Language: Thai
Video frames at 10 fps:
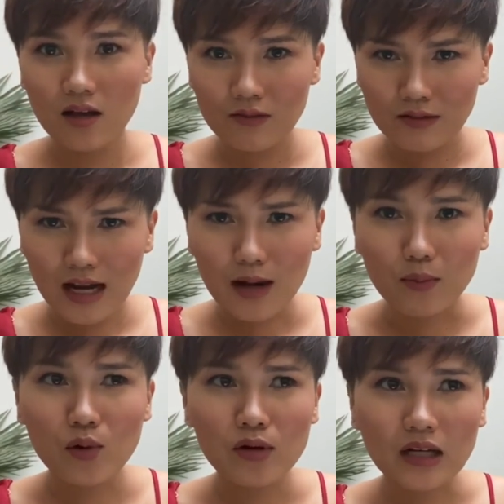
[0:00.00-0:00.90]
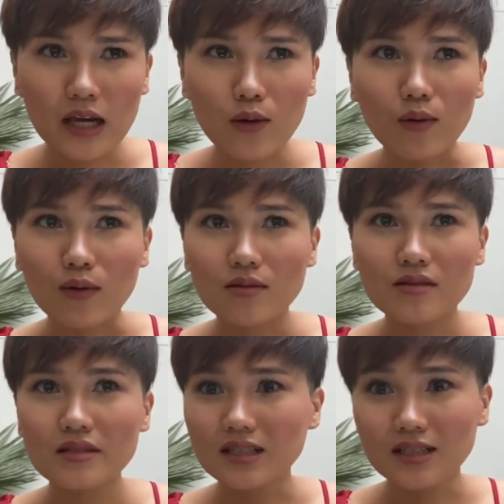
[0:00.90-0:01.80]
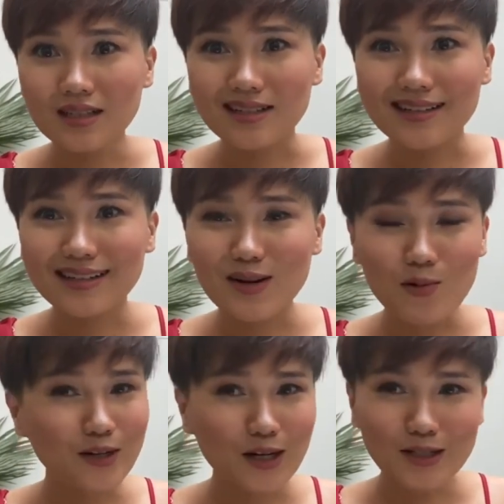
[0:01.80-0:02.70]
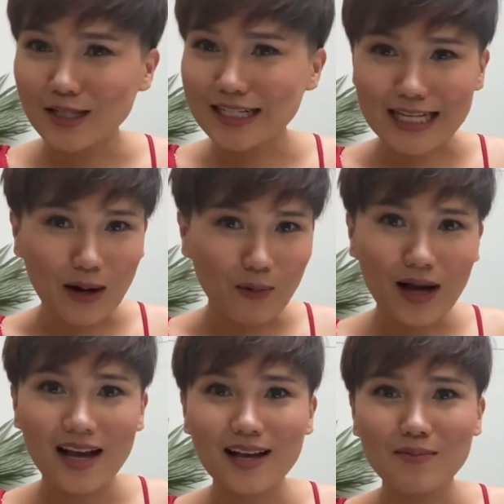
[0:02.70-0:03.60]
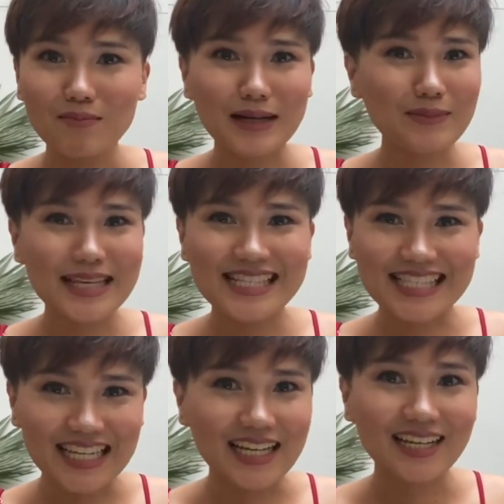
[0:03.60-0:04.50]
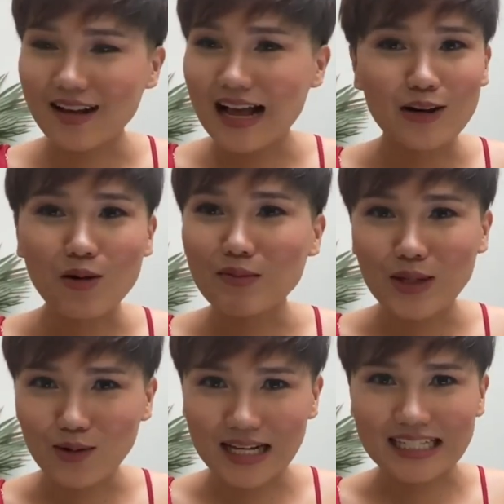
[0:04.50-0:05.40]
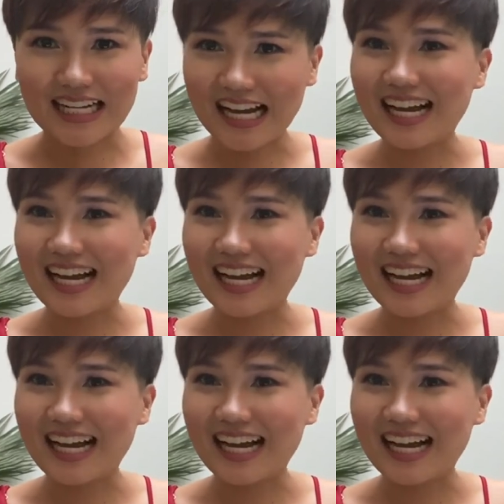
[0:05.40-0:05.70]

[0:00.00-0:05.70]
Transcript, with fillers: ฝรั่งพูดเร็วซึ่งคุณก็จะเถียงว่ามันไม่จริงอารมณ์เดียวกันค่ะ